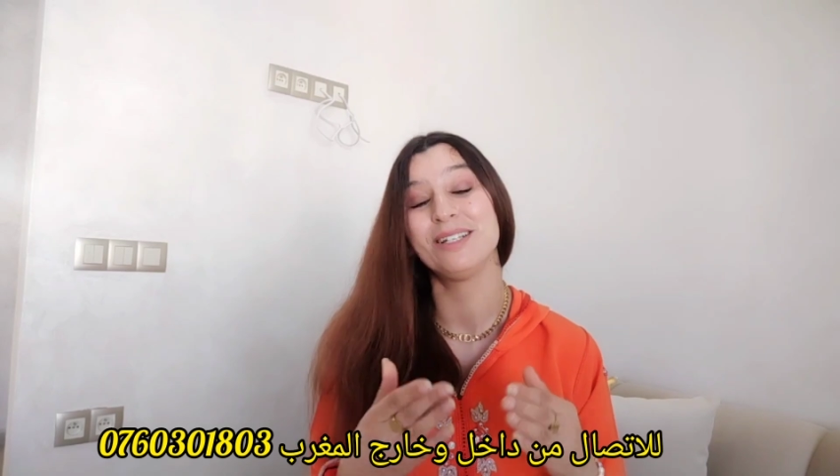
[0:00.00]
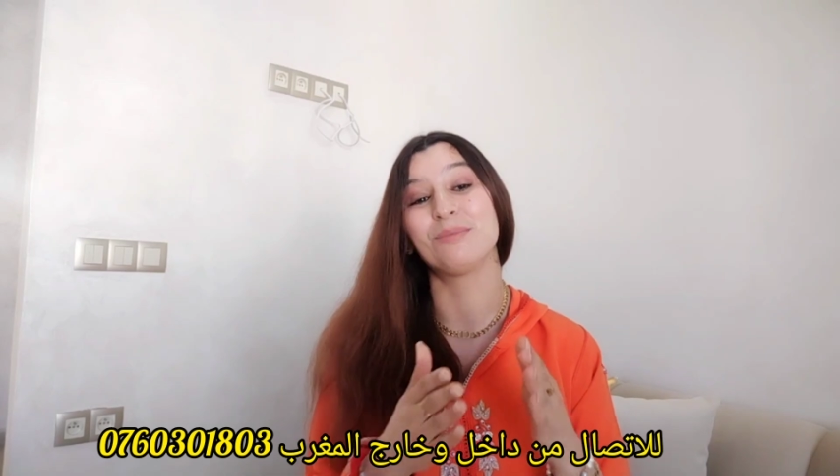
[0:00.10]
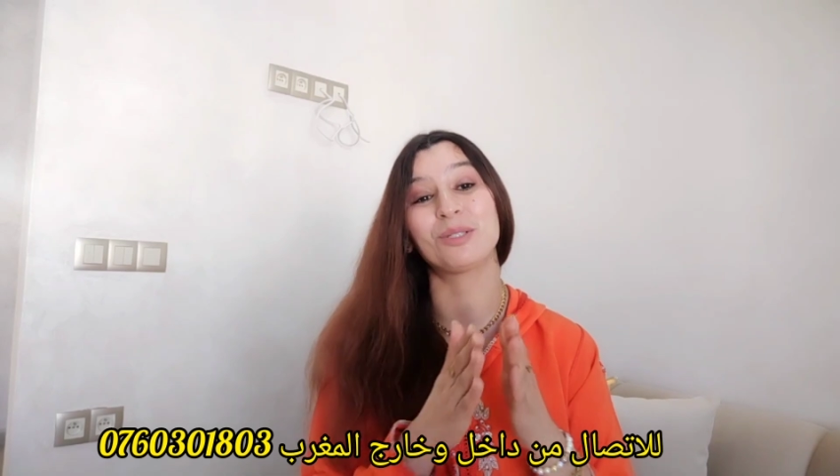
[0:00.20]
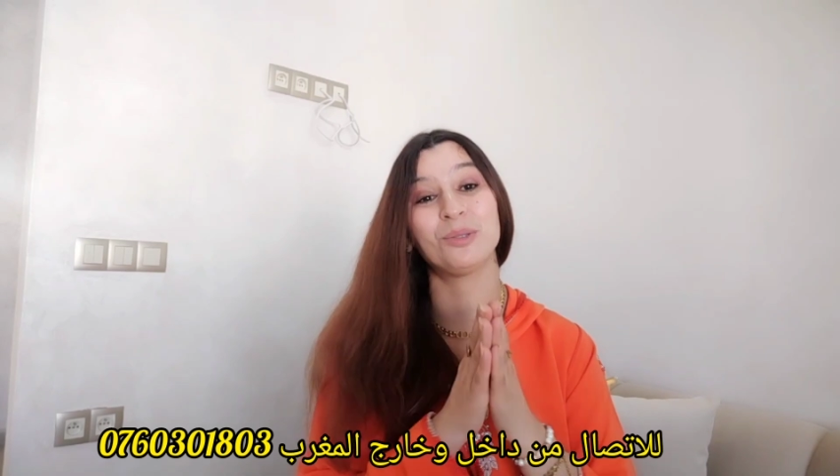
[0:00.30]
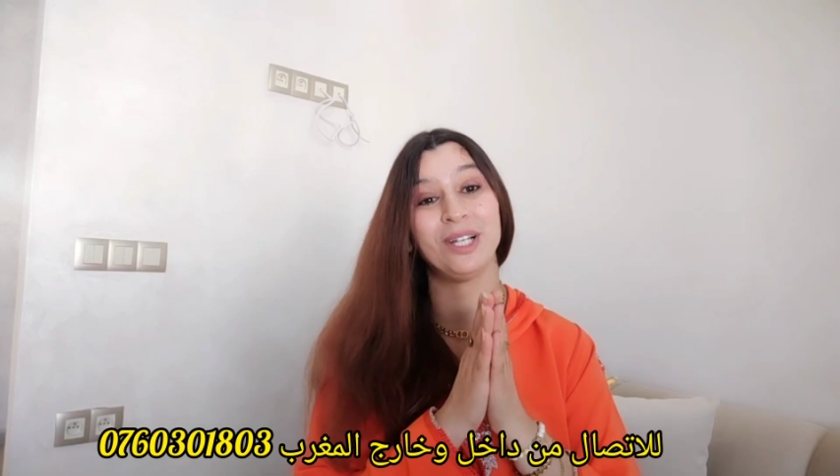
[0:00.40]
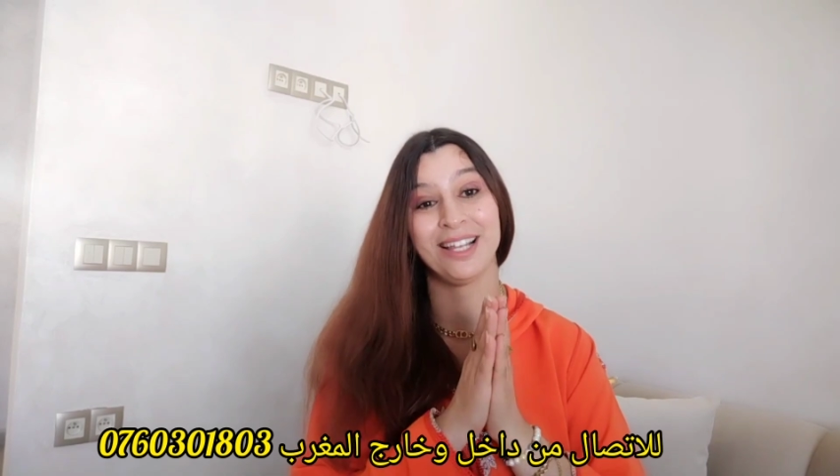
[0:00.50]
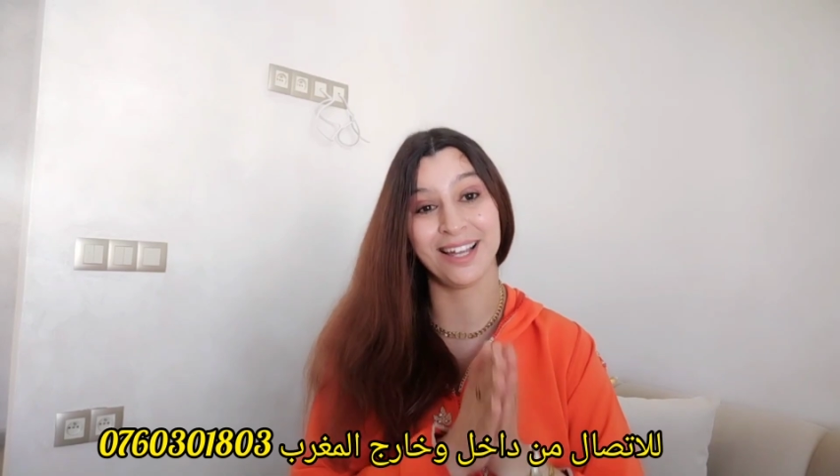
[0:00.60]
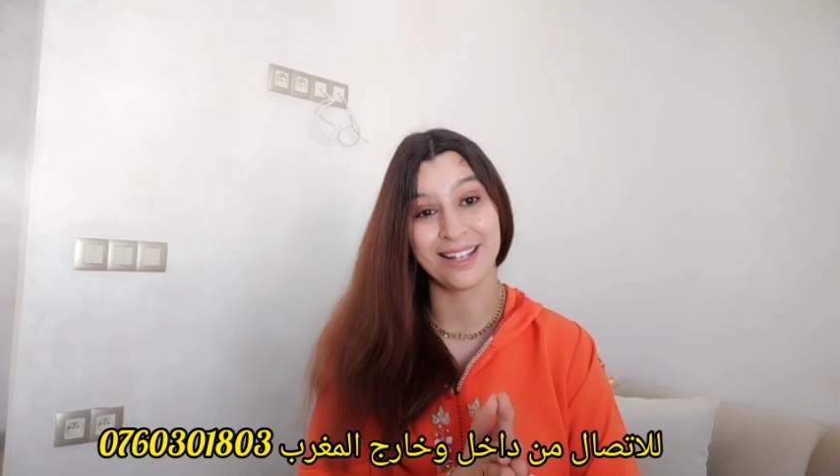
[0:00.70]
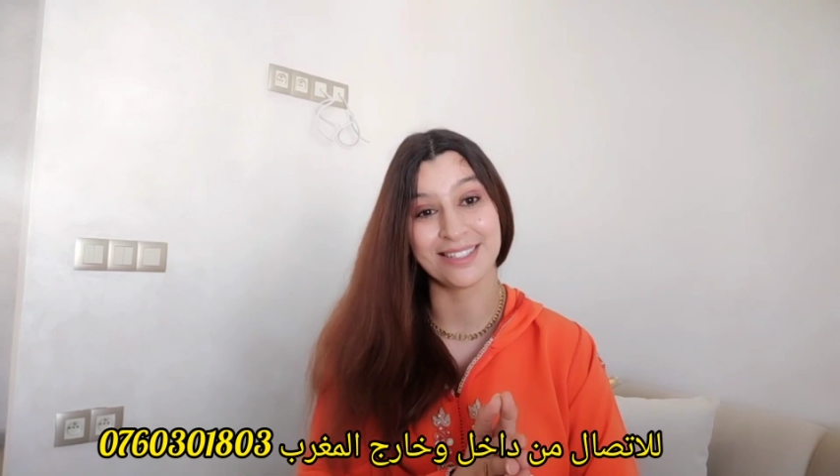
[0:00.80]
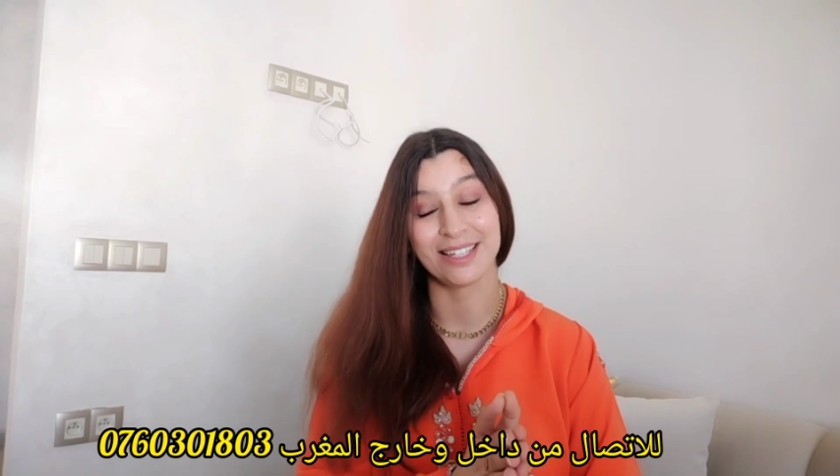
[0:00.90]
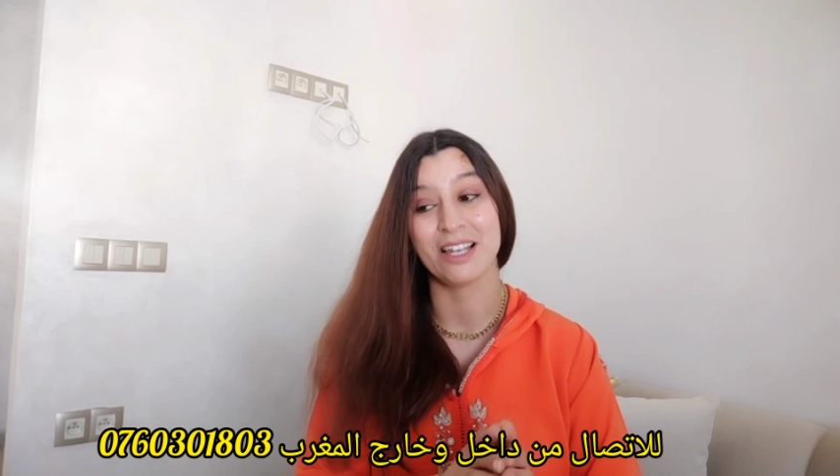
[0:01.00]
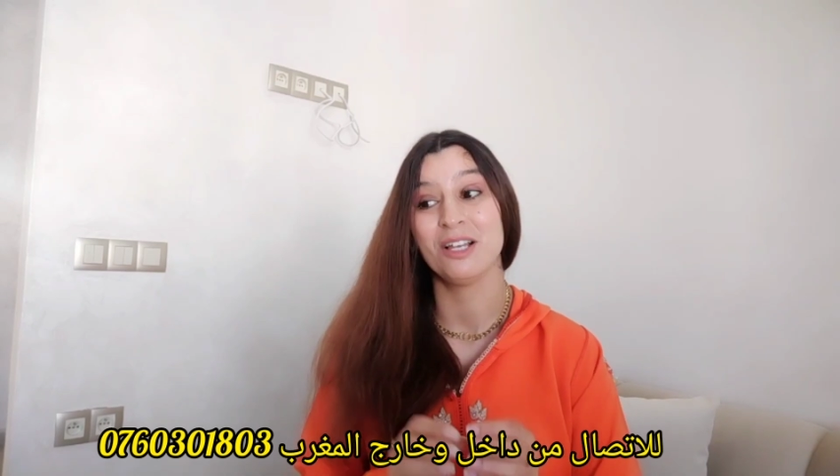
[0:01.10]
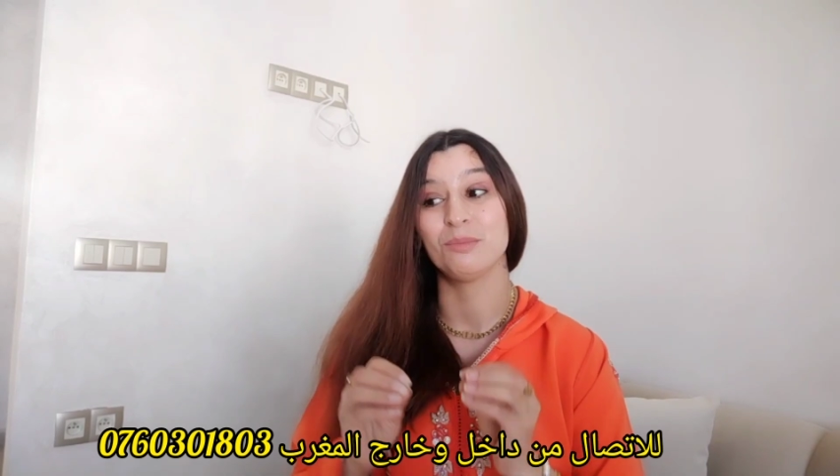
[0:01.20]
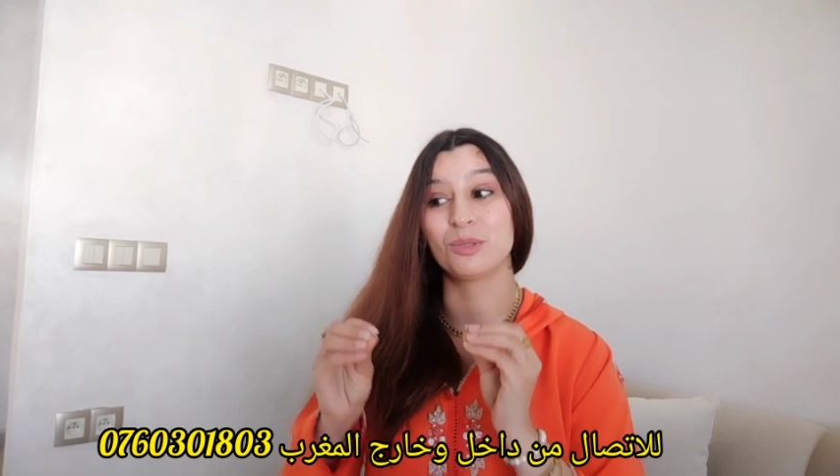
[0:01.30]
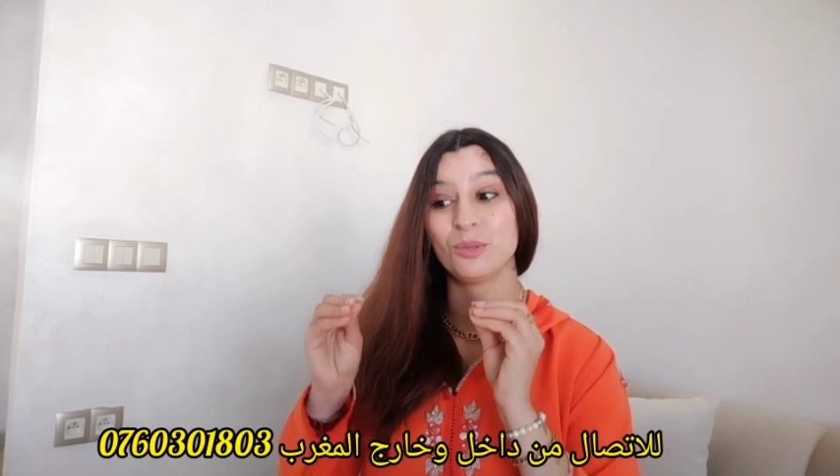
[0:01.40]
مسؤوله على راسي
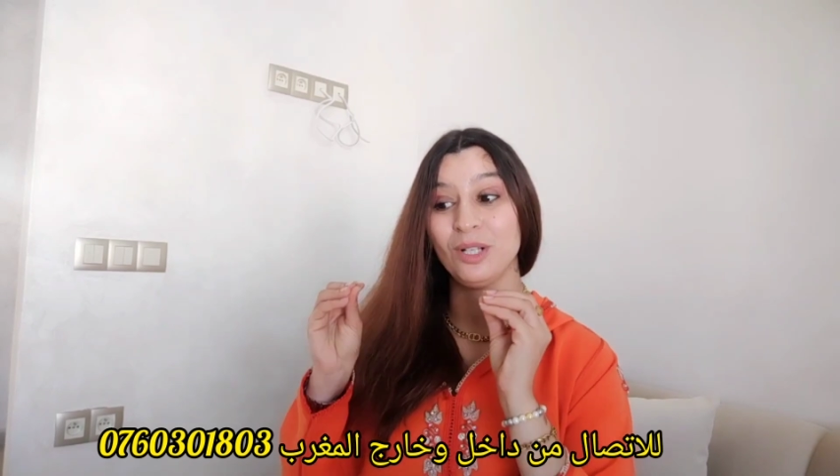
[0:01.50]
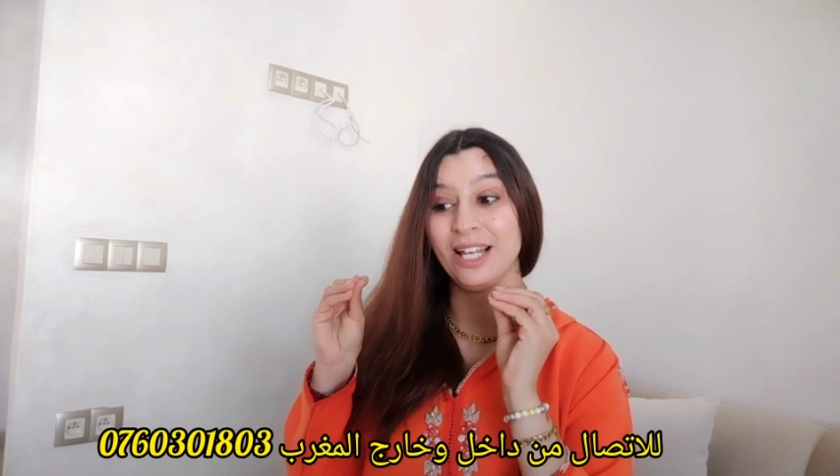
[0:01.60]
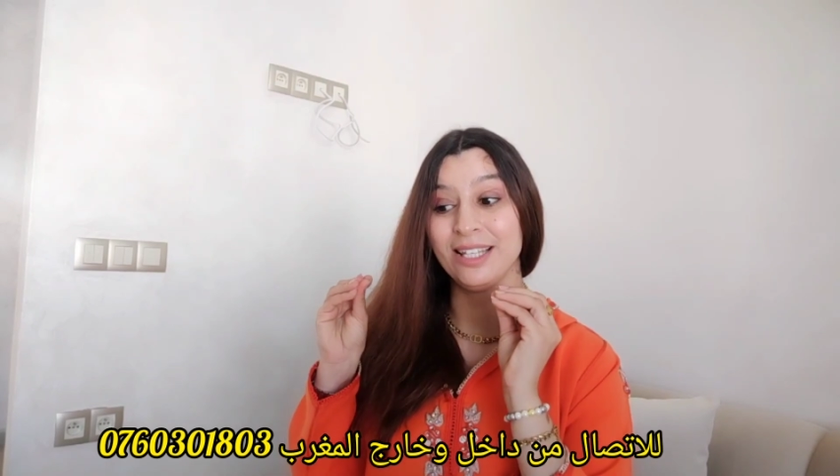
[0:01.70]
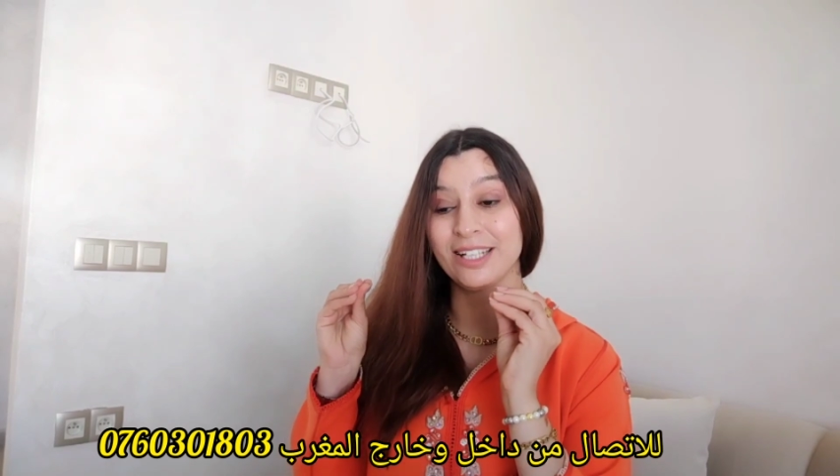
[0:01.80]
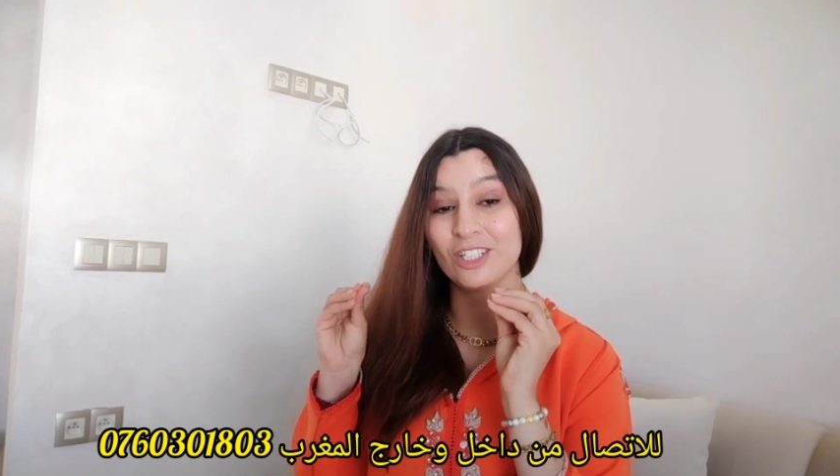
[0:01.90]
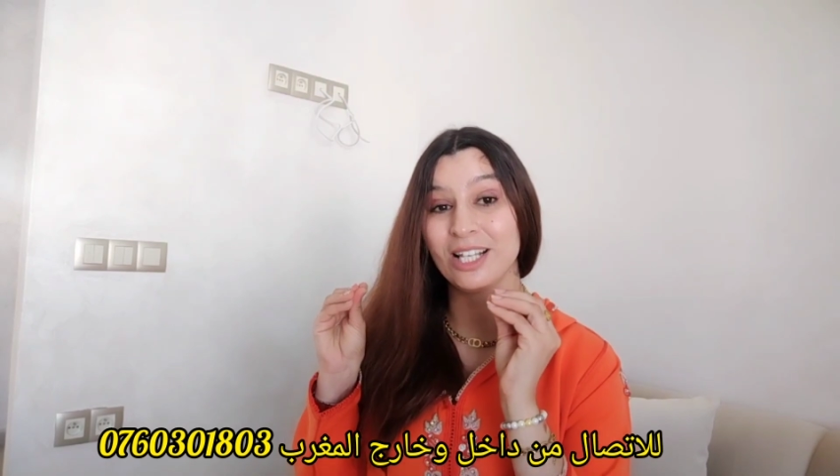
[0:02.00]
مسؤوله على داكشي